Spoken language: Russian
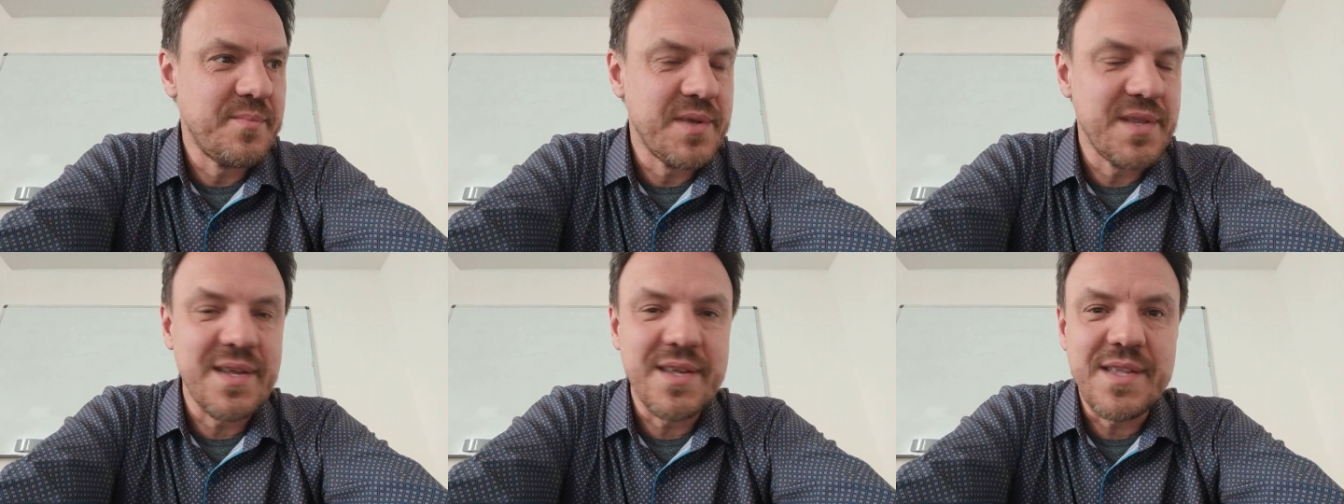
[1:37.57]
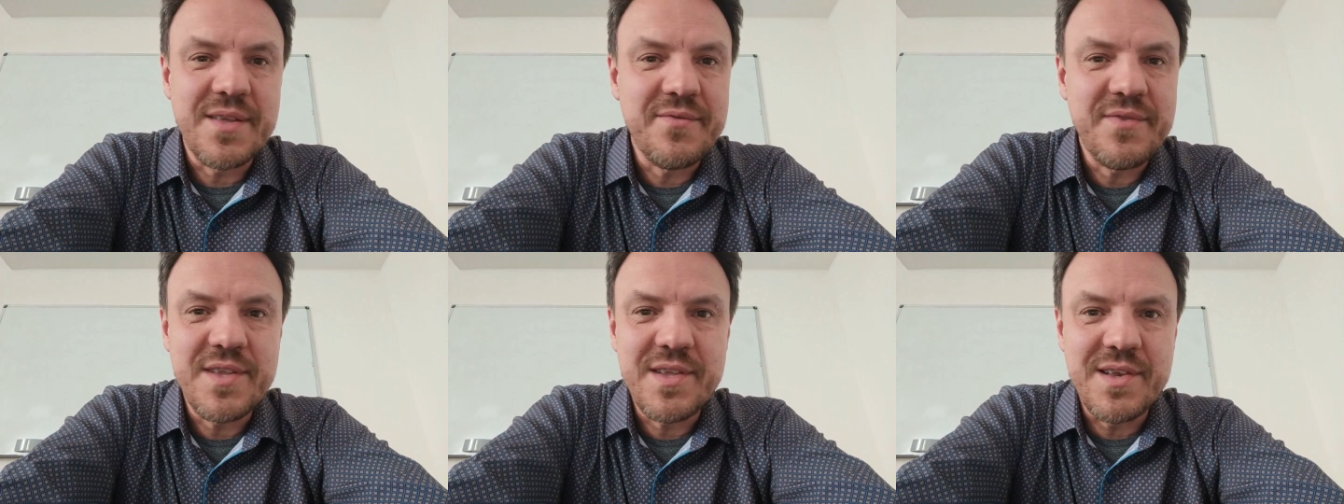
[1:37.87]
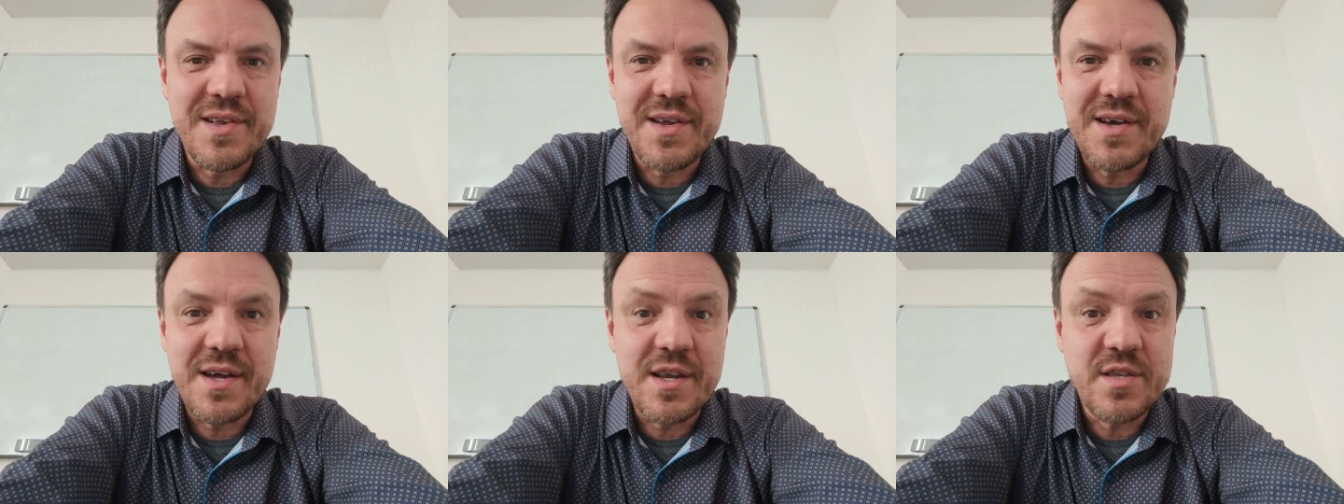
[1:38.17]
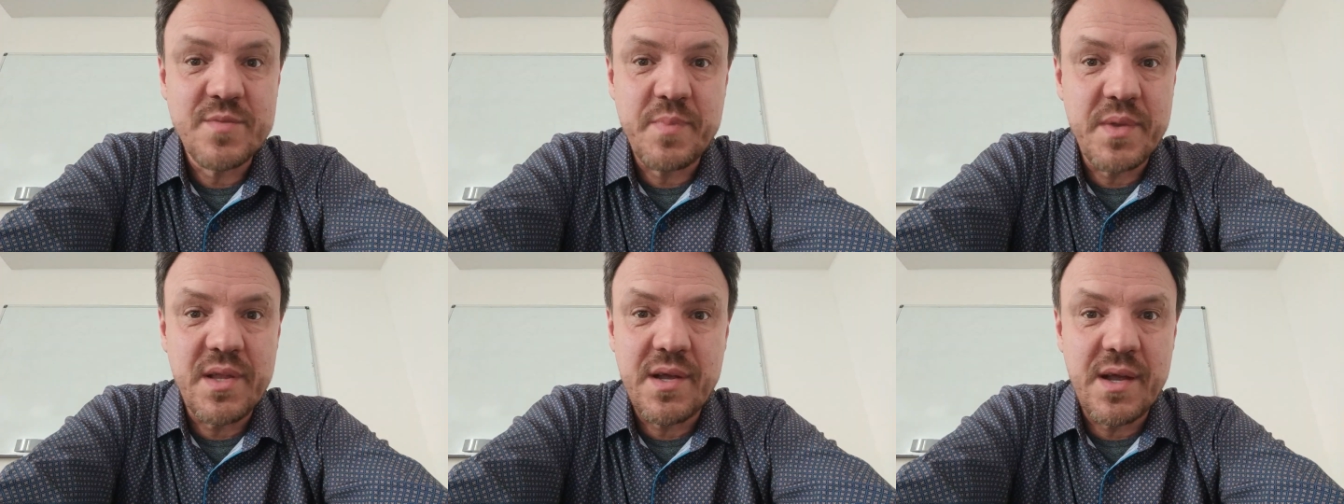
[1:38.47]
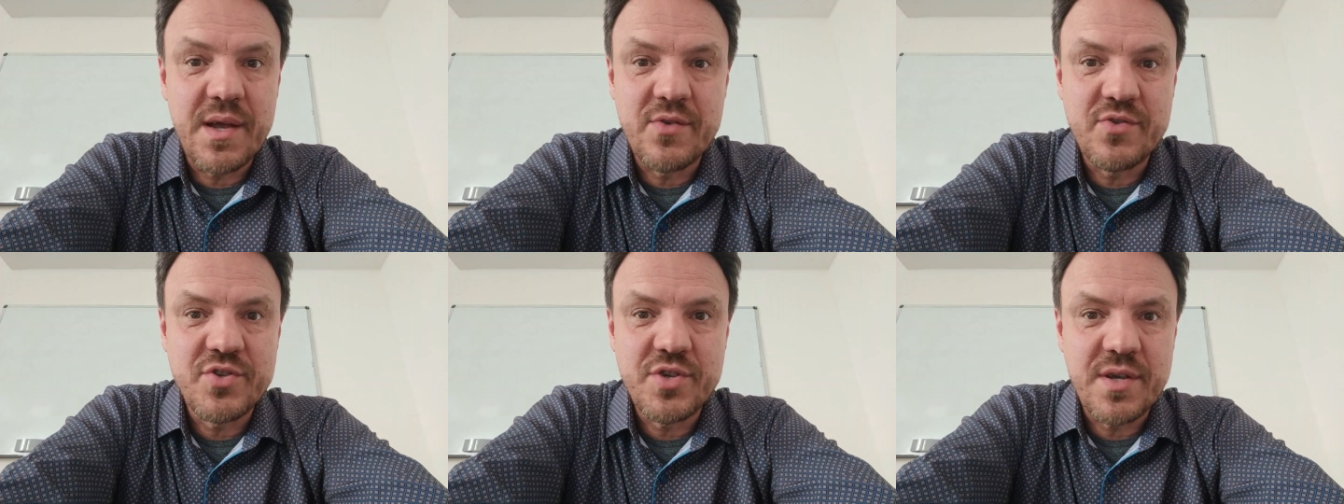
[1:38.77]
подготовительных,
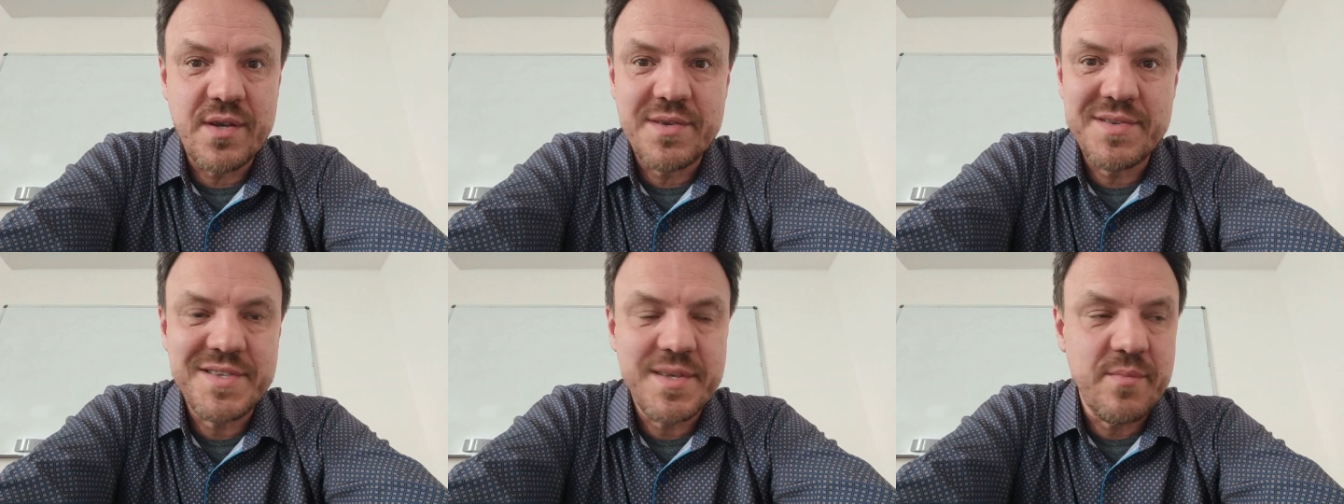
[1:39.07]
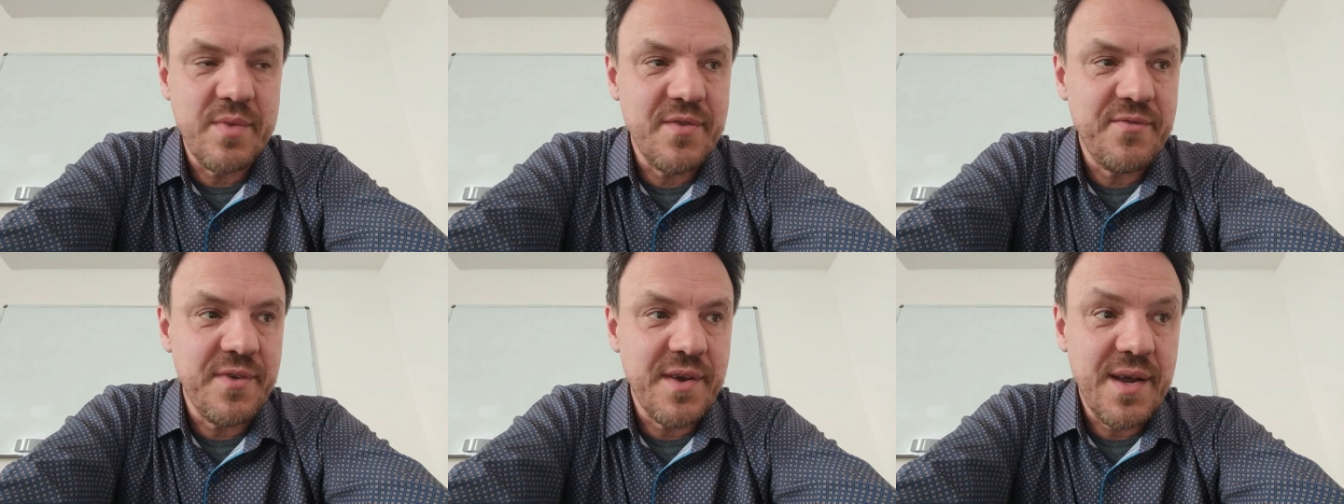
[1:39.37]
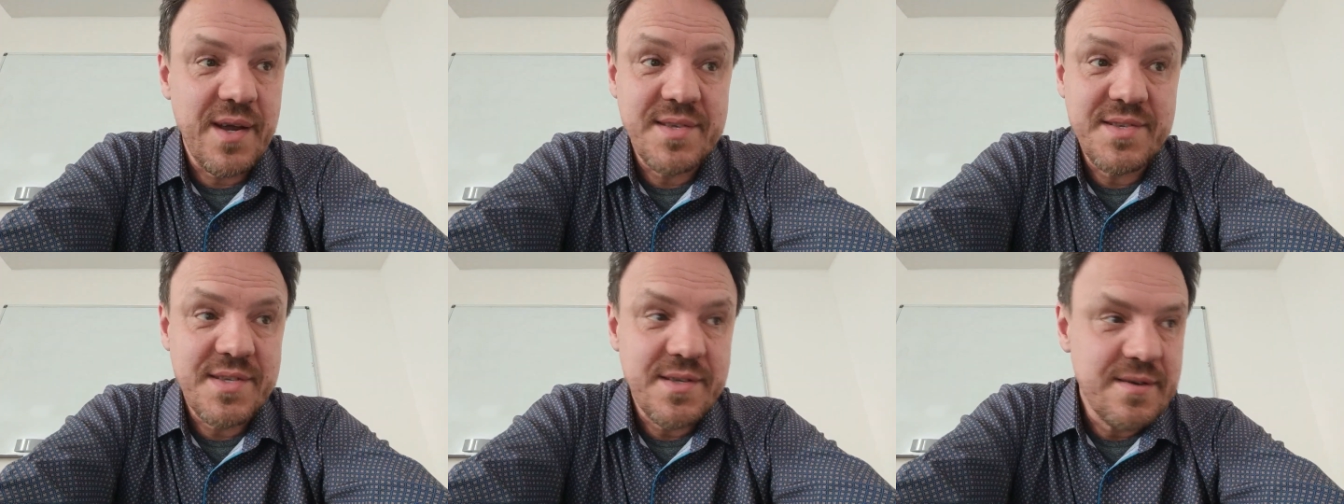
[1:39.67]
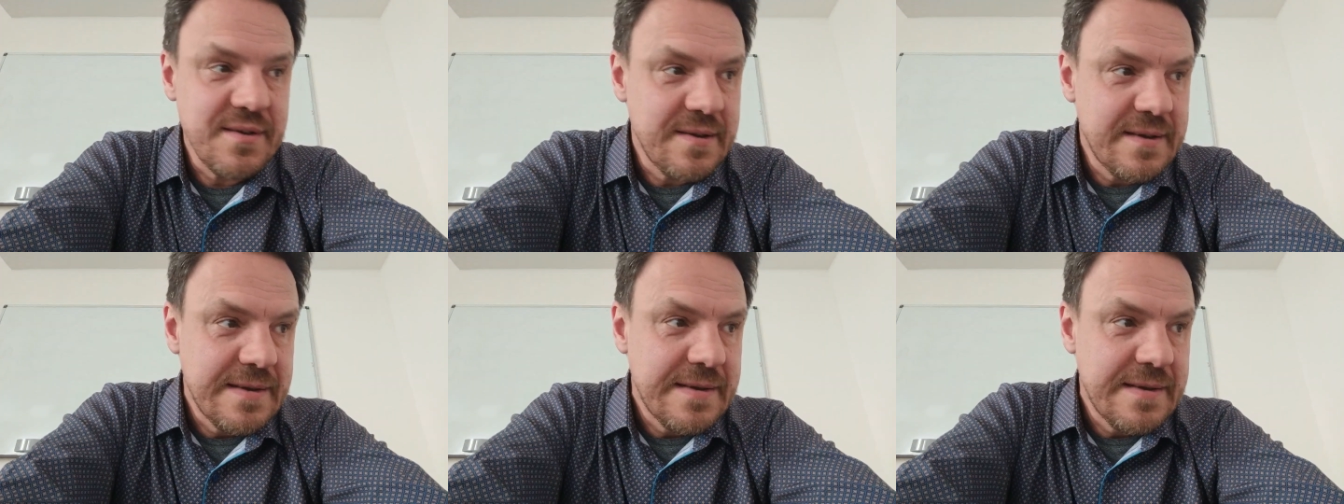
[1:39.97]
располагающих к себе фраз,